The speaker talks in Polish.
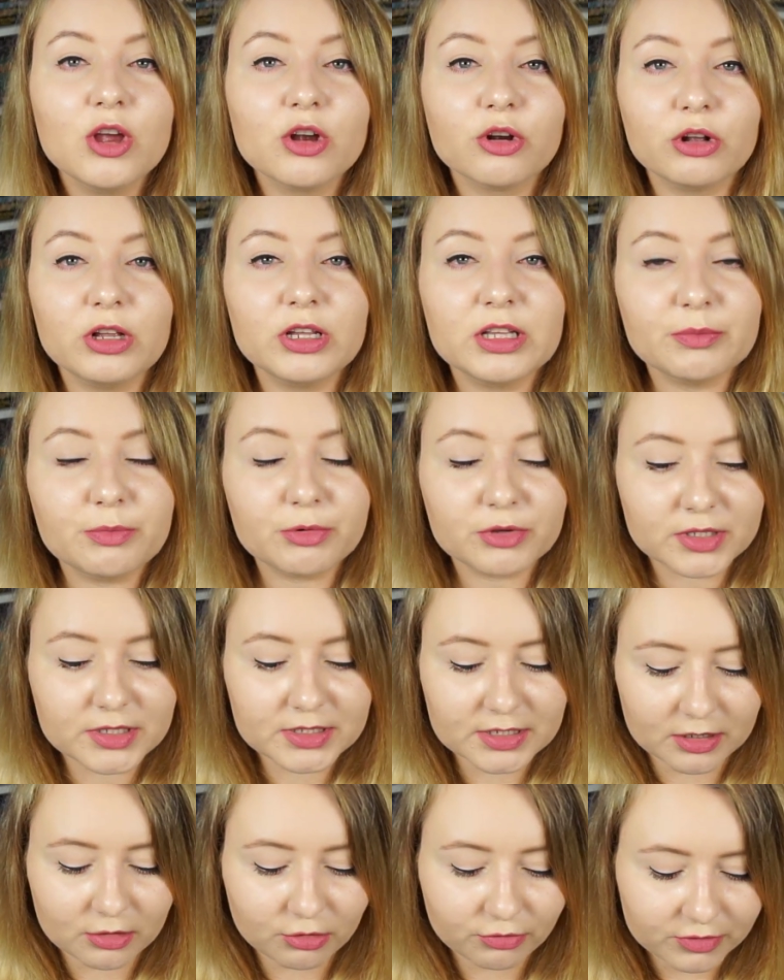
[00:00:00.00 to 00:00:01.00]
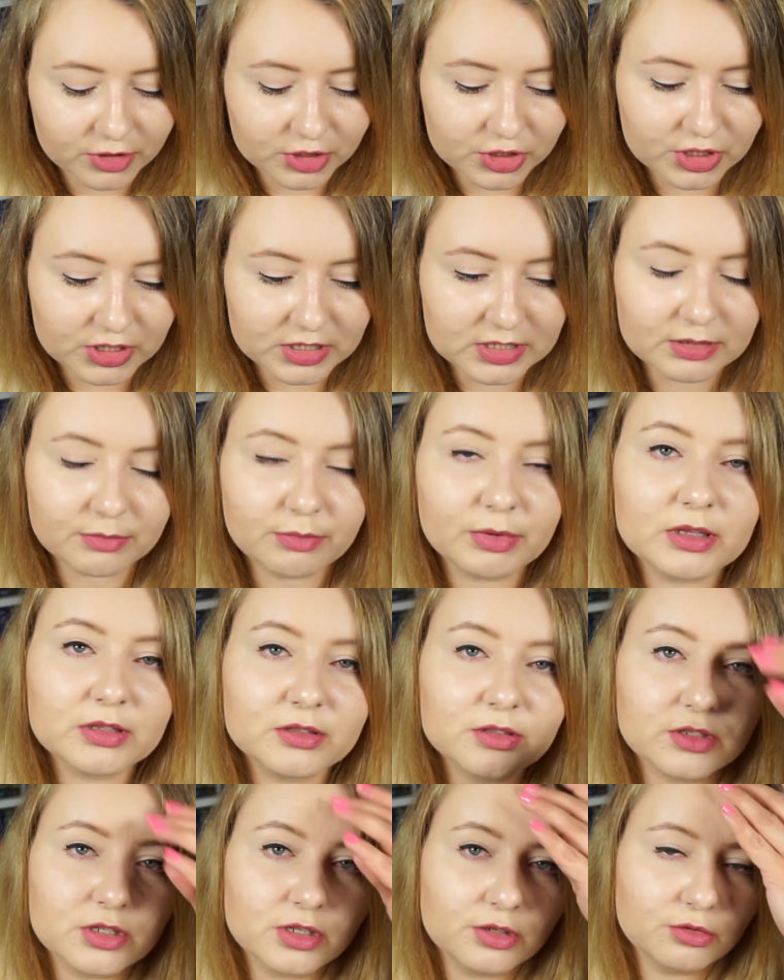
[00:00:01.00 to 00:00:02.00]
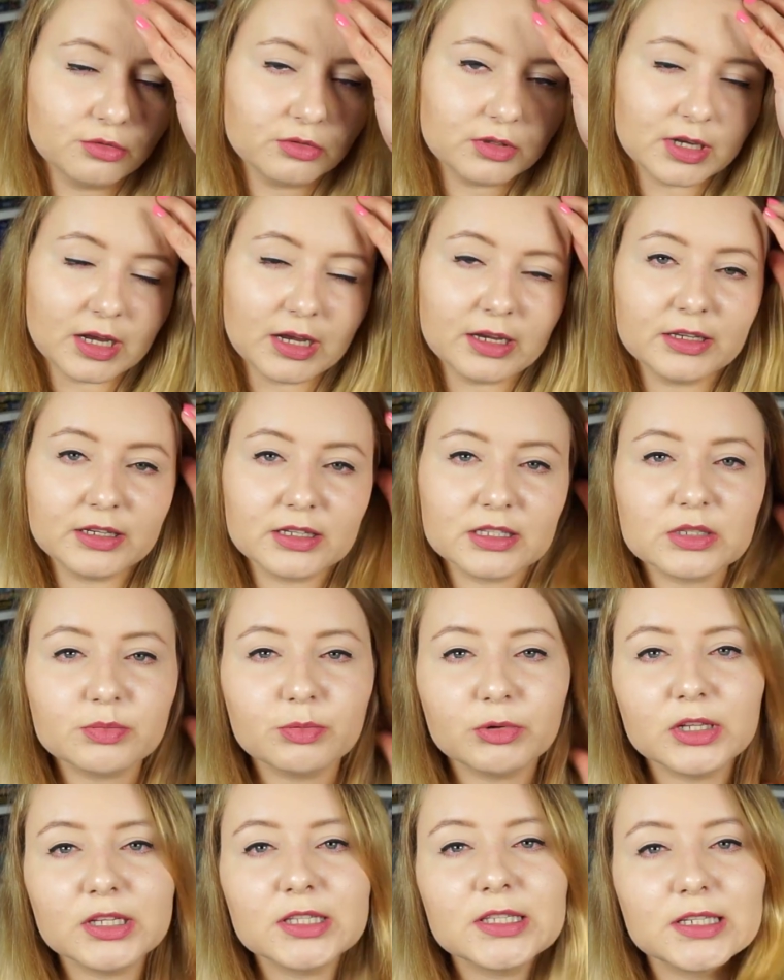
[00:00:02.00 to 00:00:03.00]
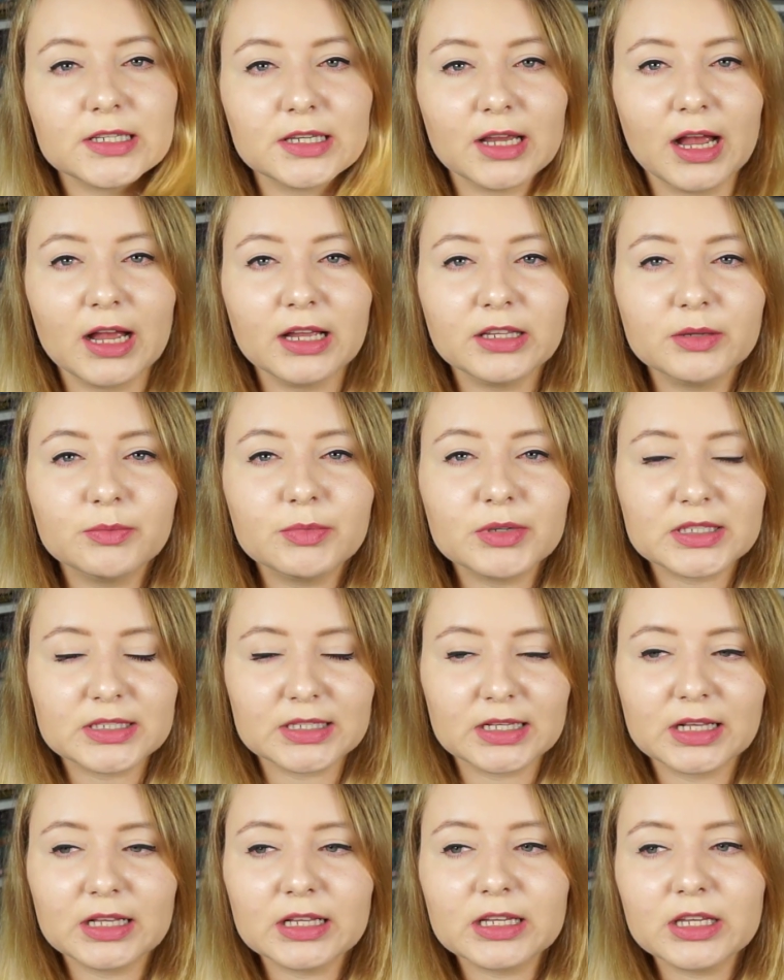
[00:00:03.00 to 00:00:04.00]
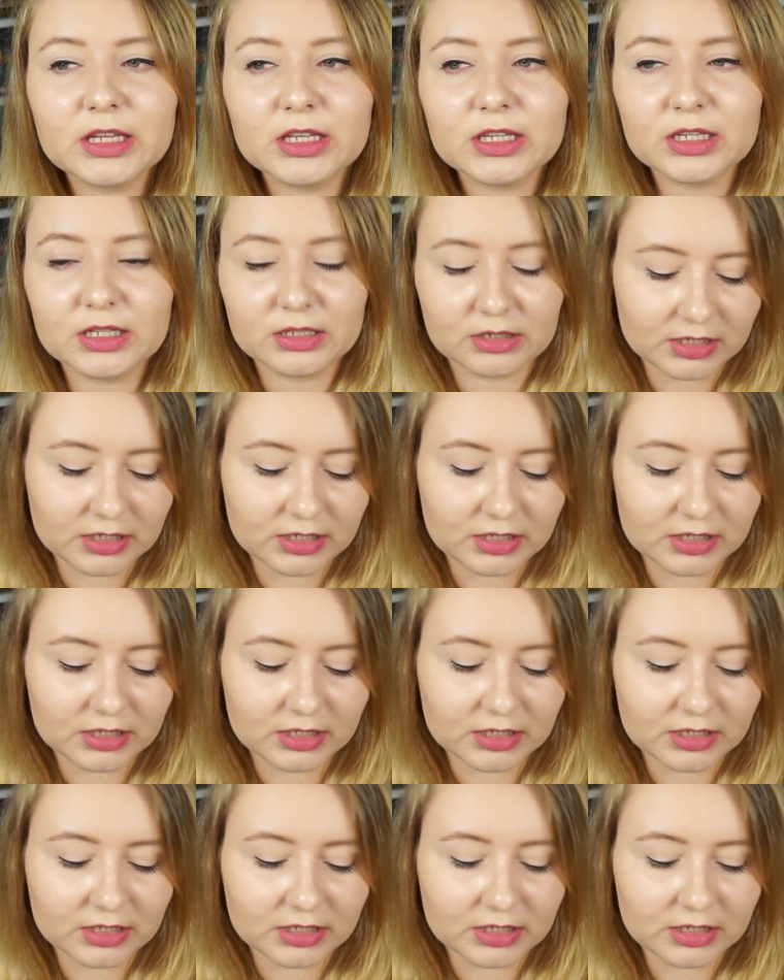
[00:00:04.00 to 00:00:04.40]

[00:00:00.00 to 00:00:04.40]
Kolejna pozycja również jest bardzo cieniutka i jest z polecenia Ani Bestsellerki.